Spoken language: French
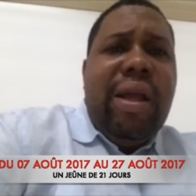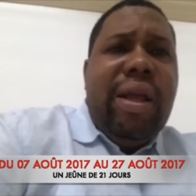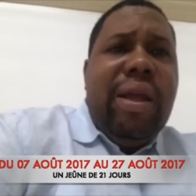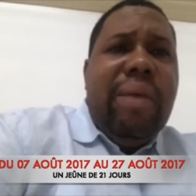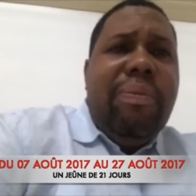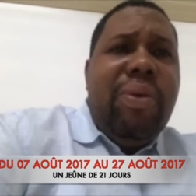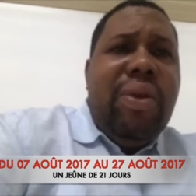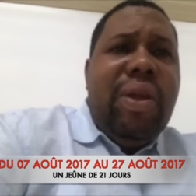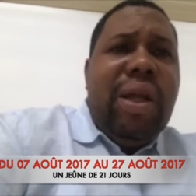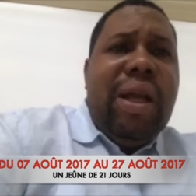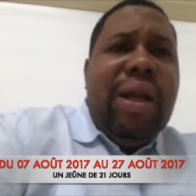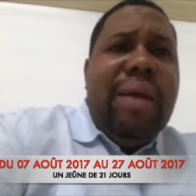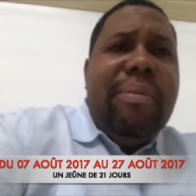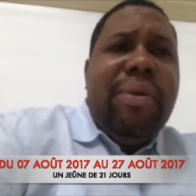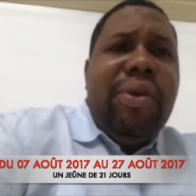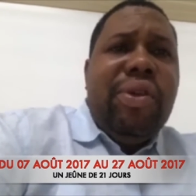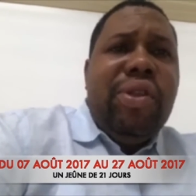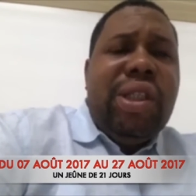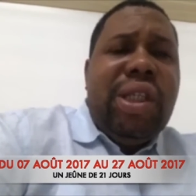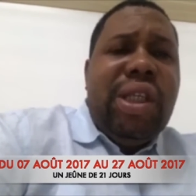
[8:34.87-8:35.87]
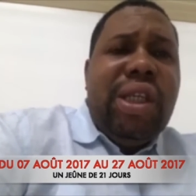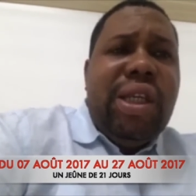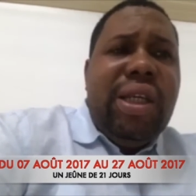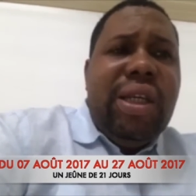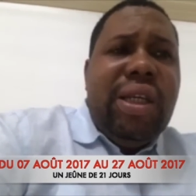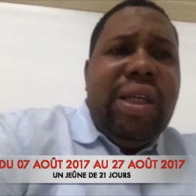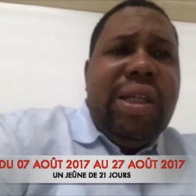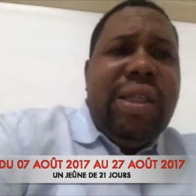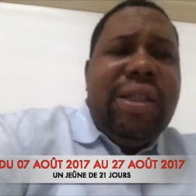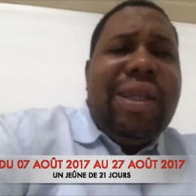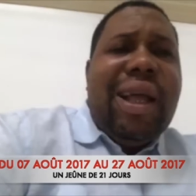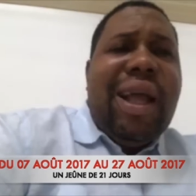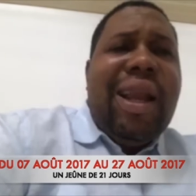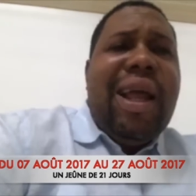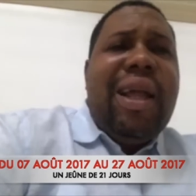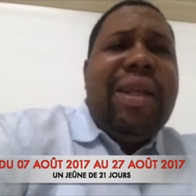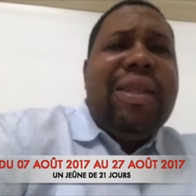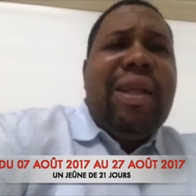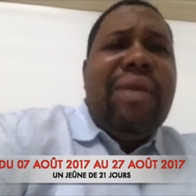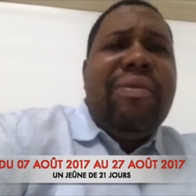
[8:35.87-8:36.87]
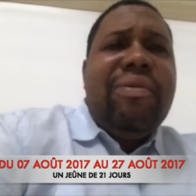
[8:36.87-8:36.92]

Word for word: et puis aller manger salade,